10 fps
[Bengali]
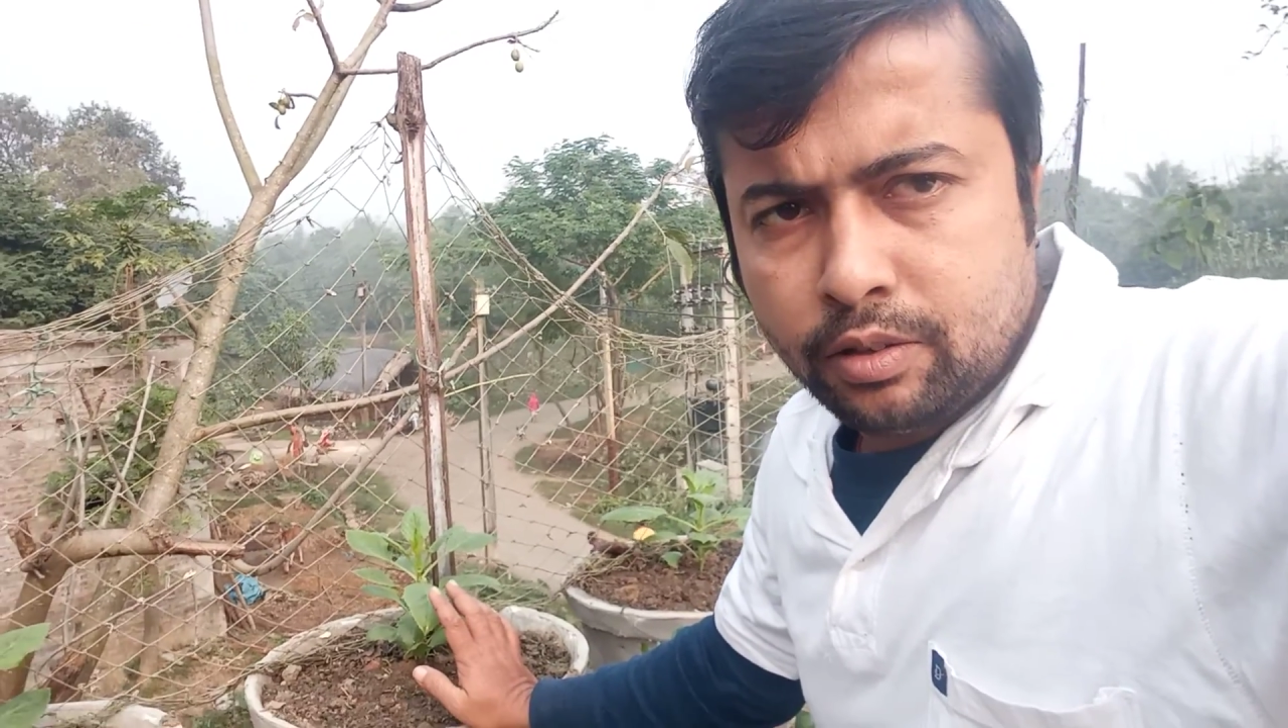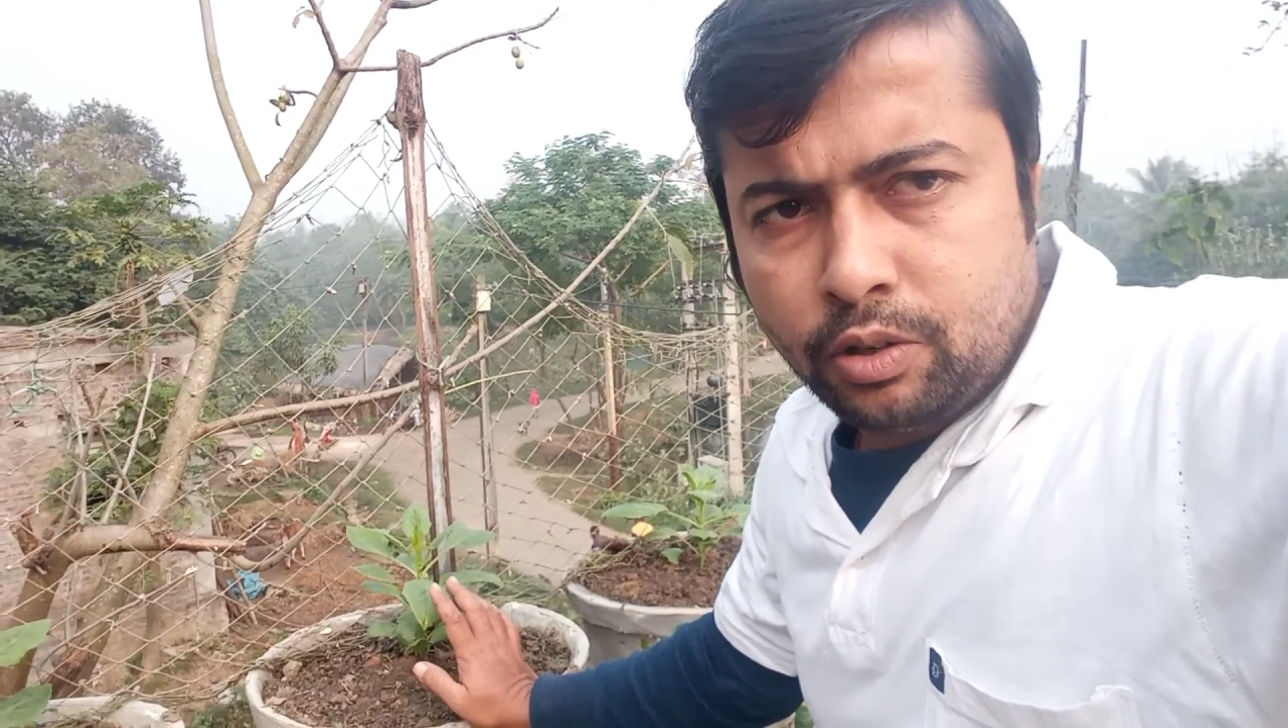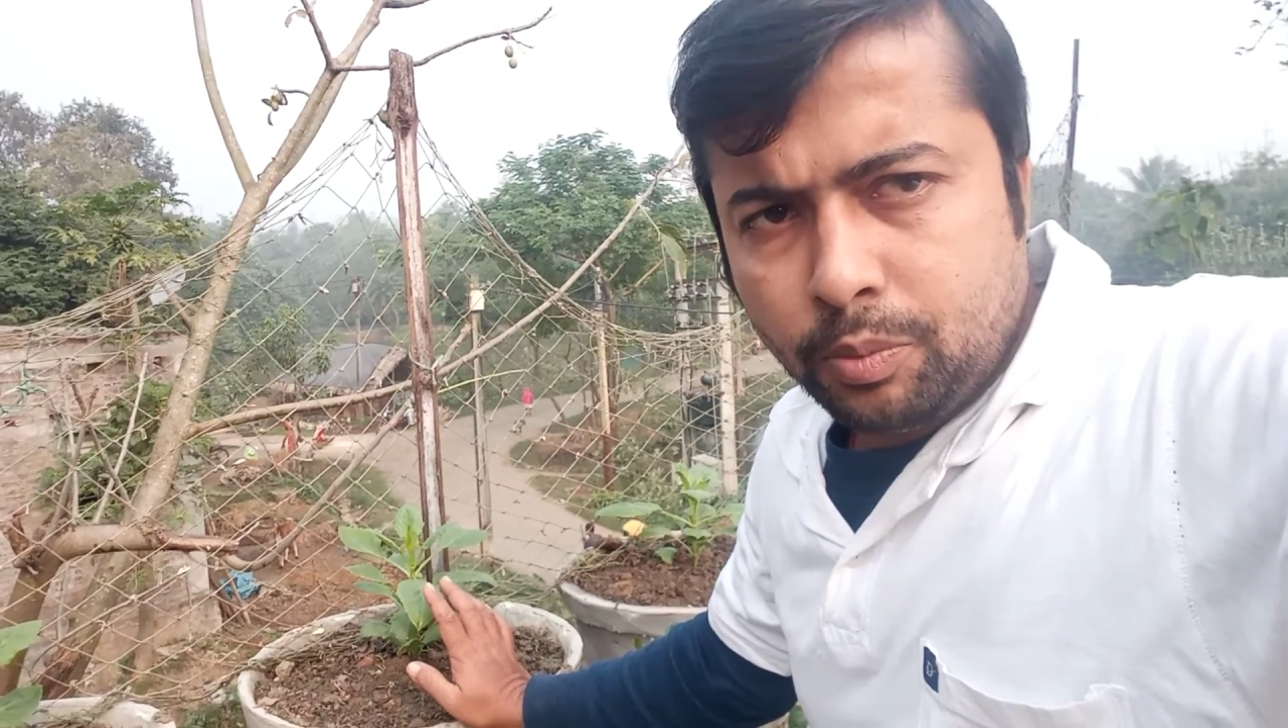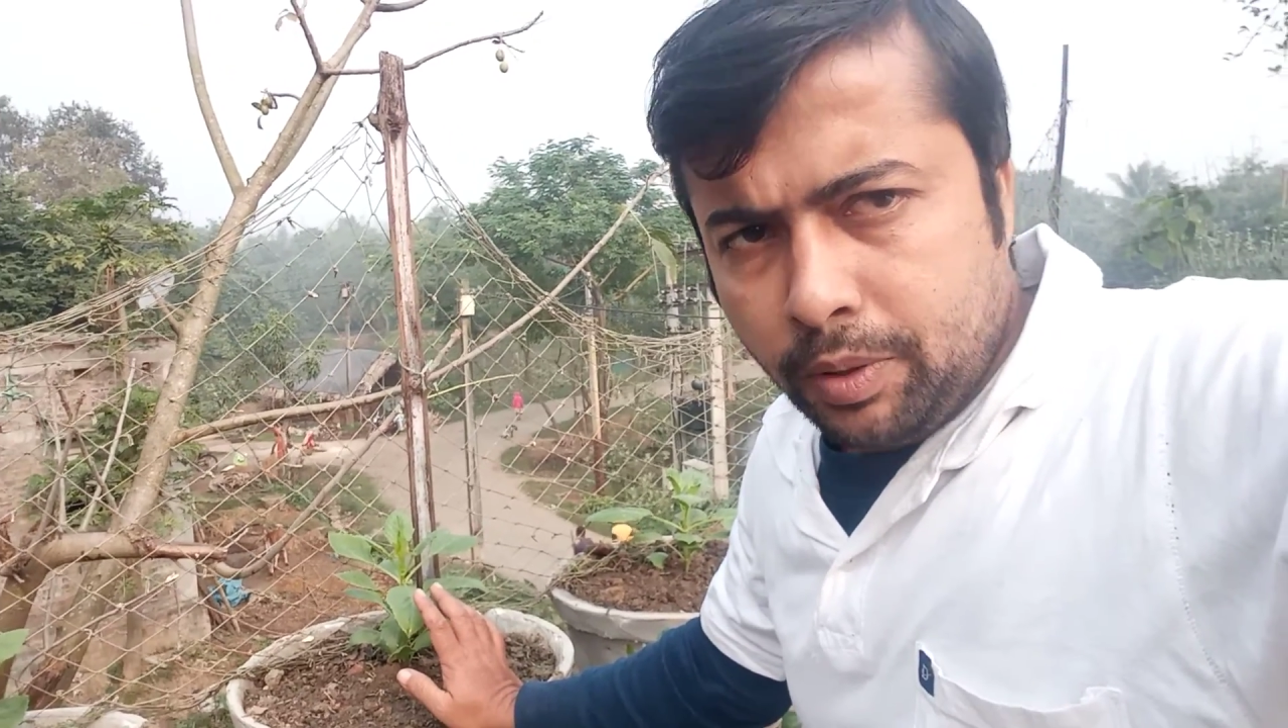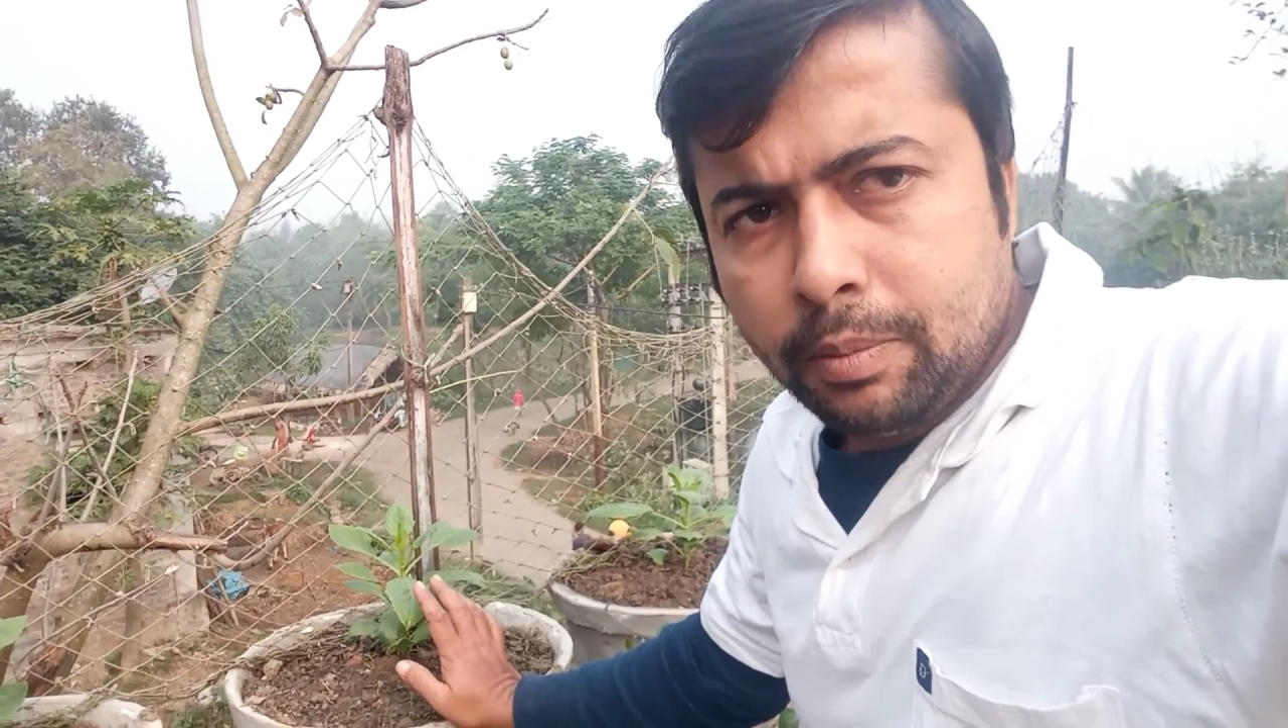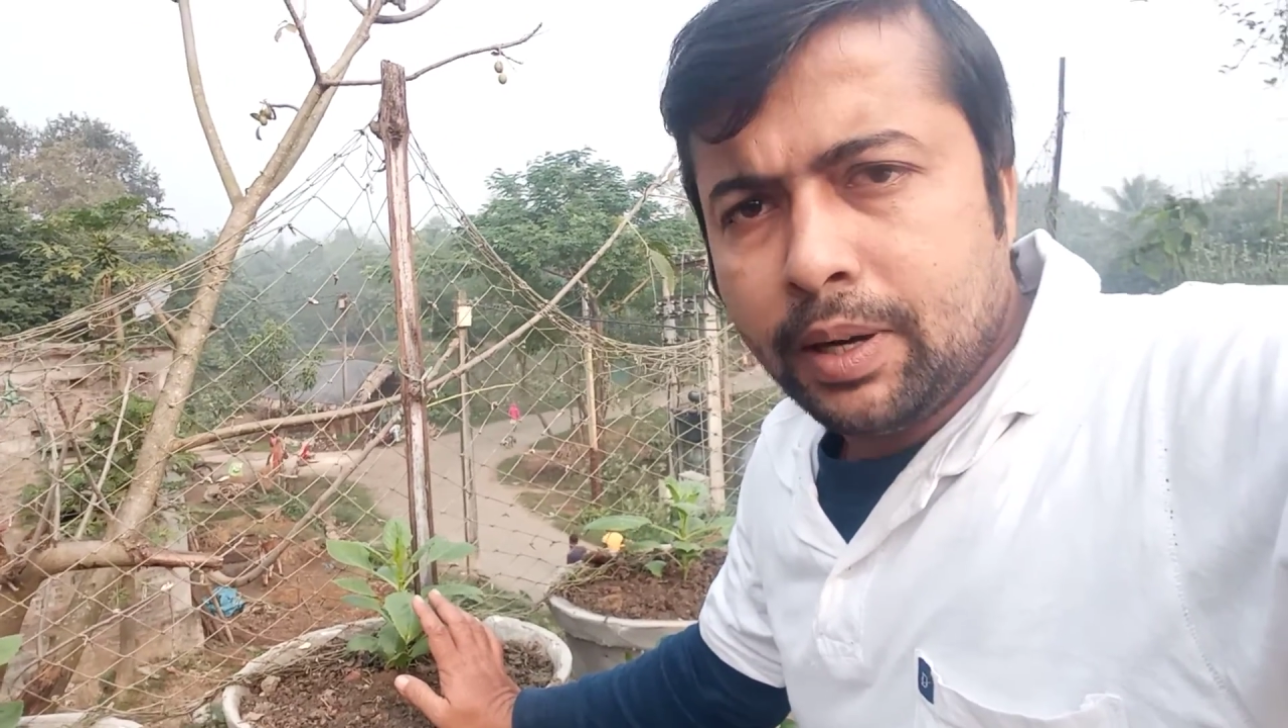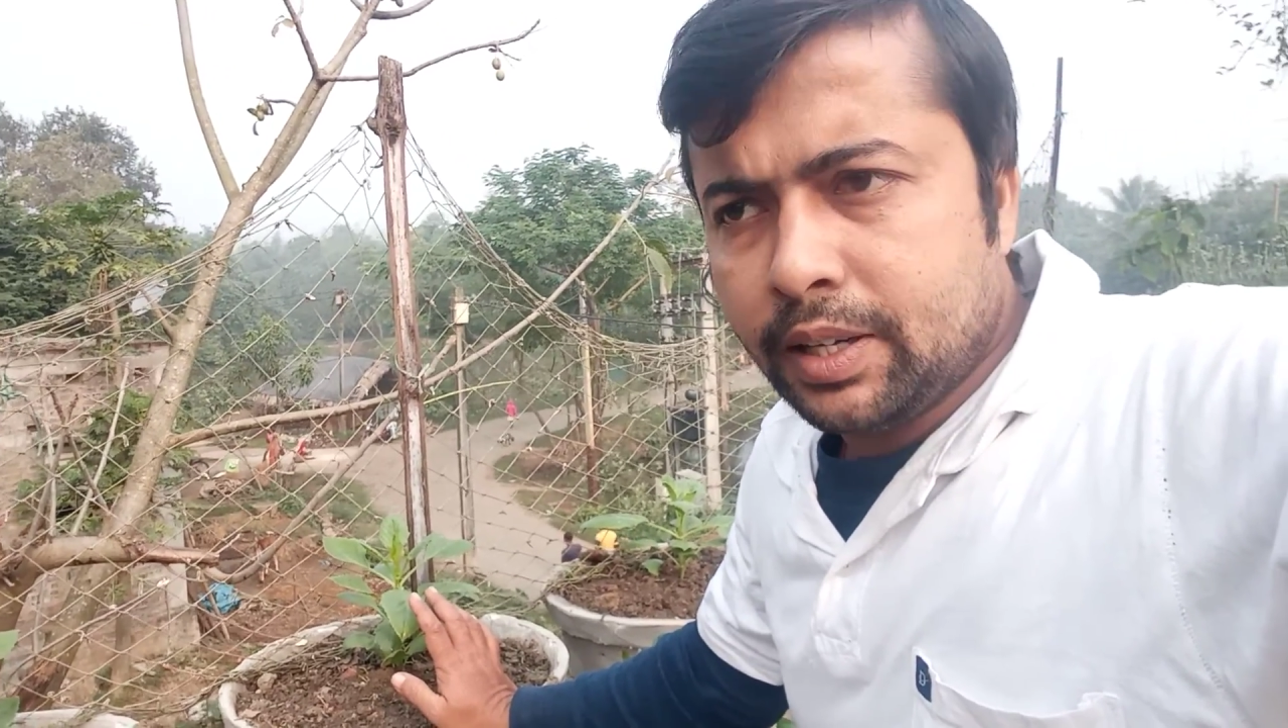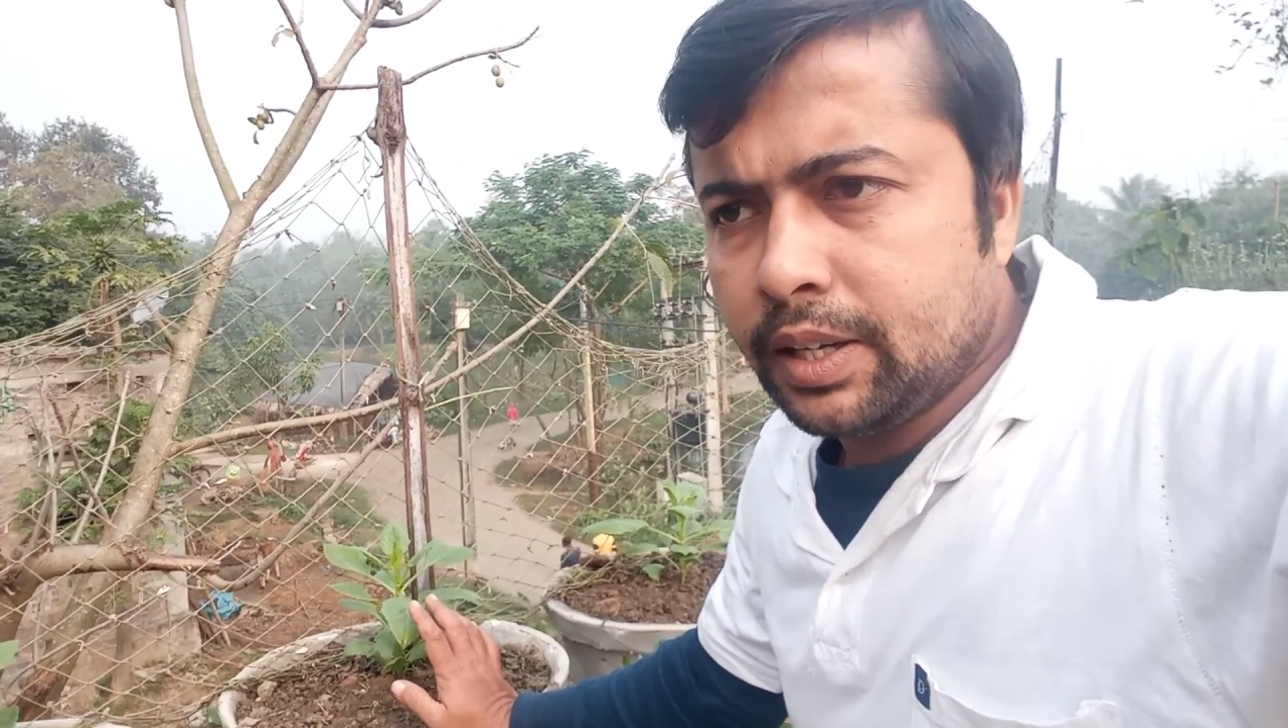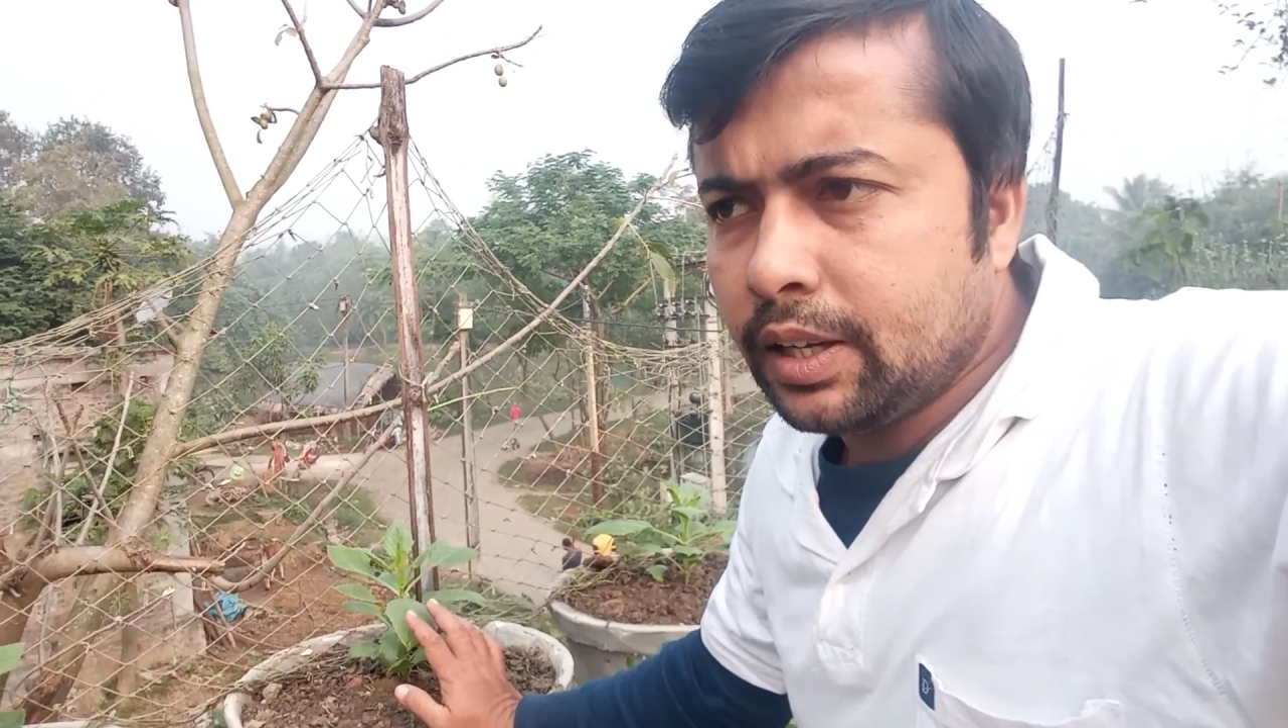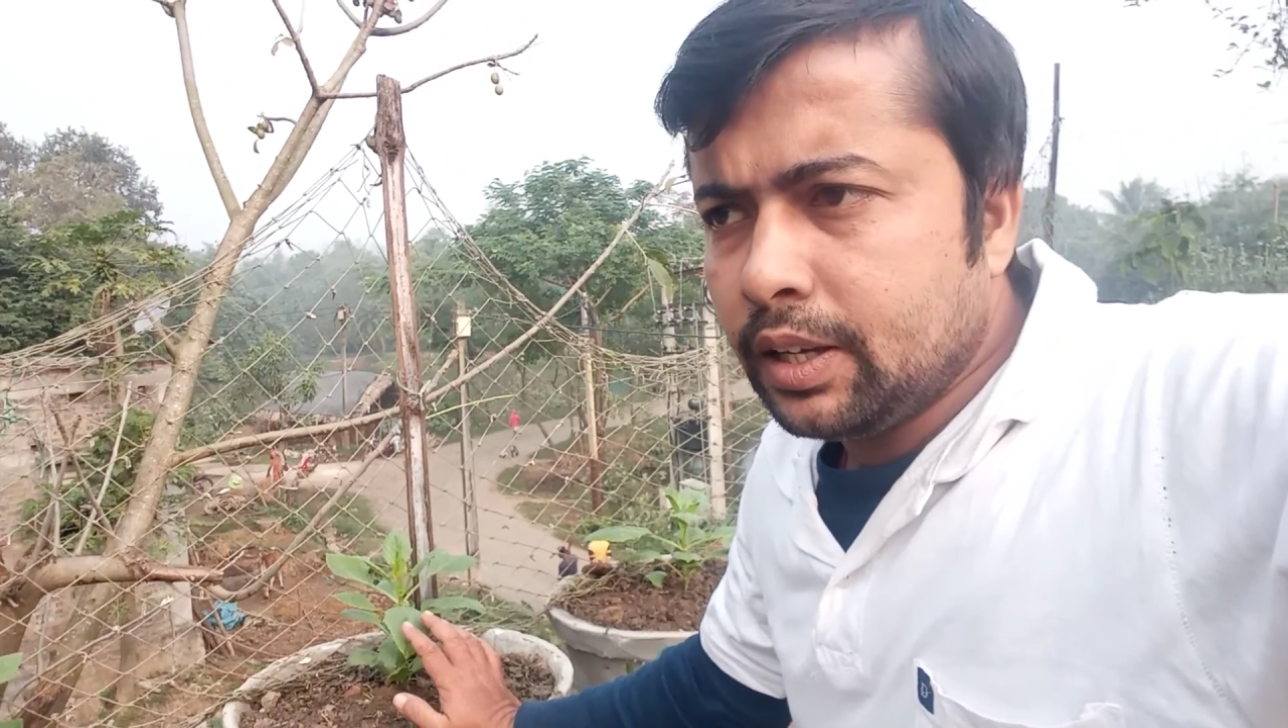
নর্মাল মাটি